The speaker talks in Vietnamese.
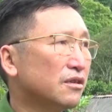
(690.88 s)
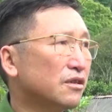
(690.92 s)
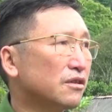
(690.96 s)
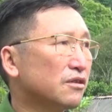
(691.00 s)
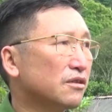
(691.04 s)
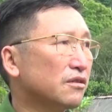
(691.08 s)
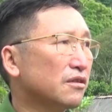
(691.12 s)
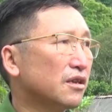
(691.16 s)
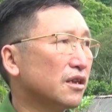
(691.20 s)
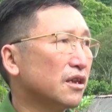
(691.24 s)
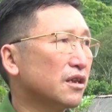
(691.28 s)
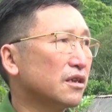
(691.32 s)

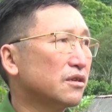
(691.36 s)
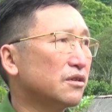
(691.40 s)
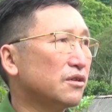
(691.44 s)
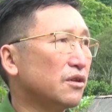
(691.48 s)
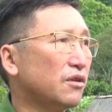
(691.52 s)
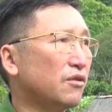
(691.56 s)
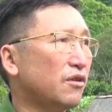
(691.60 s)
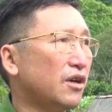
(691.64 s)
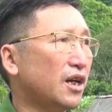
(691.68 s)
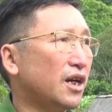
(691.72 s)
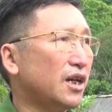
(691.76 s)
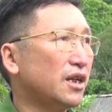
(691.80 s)
Chúng tôi đã
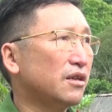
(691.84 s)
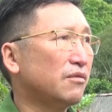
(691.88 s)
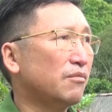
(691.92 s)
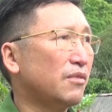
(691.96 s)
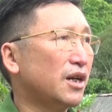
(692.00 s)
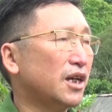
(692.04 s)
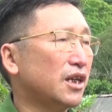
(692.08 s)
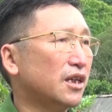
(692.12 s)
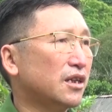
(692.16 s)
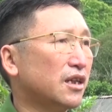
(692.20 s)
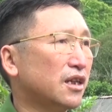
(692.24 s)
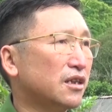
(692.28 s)
chuyển hóa địa
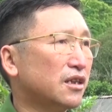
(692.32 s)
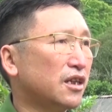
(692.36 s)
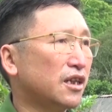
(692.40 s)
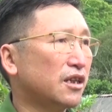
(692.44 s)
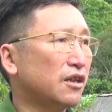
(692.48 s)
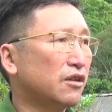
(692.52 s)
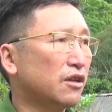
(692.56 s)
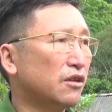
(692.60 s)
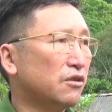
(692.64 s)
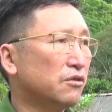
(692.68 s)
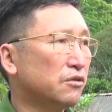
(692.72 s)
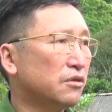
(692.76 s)
bàn
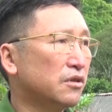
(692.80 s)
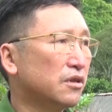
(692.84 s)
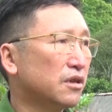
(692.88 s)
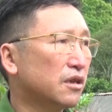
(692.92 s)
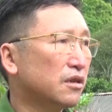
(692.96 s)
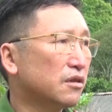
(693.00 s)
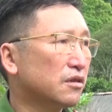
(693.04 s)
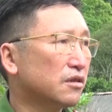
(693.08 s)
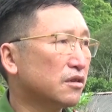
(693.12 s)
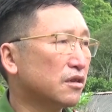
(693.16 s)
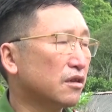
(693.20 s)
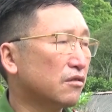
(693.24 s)
thành công
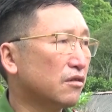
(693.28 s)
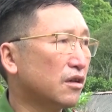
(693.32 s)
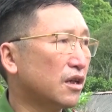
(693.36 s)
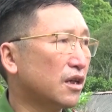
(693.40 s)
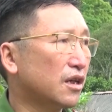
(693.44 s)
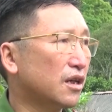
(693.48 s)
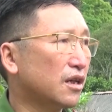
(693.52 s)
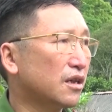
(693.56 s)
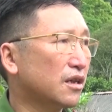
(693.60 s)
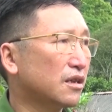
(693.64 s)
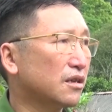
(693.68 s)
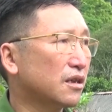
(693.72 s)
trong
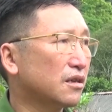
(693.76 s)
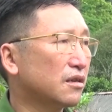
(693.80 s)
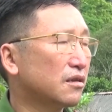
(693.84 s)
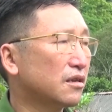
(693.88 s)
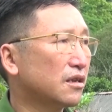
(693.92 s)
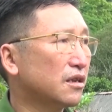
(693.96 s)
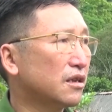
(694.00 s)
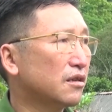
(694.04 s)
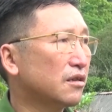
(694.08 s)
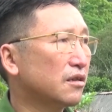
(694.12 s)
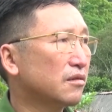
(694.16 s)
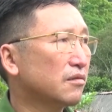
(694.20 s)

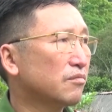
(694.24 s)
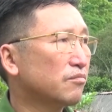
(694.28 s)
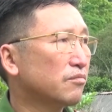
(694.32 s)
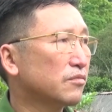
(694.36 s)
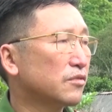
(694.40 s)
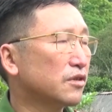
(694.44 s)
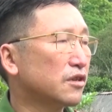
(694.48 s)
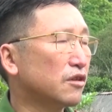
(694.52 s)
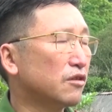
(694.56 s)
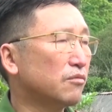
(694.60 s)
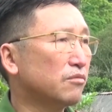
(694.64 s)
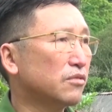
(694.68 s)

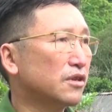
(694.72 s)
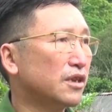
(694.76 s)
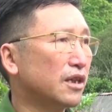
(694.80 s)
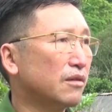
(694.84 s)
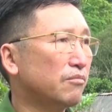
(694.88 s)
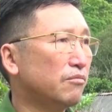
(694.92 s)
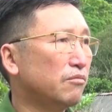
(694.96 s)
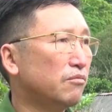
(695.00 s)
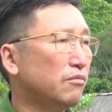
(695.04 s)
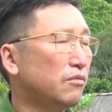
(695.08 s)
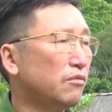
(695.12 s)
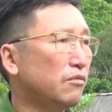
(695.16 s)
trong
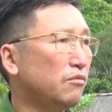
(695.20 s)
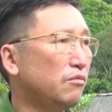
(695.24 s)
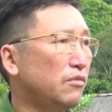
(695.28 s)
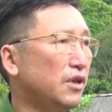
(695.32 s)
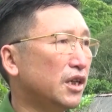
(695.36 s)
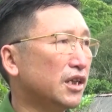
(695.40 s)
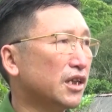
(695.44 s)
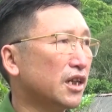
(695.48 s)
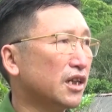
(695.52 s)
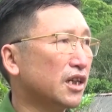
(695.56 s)
mười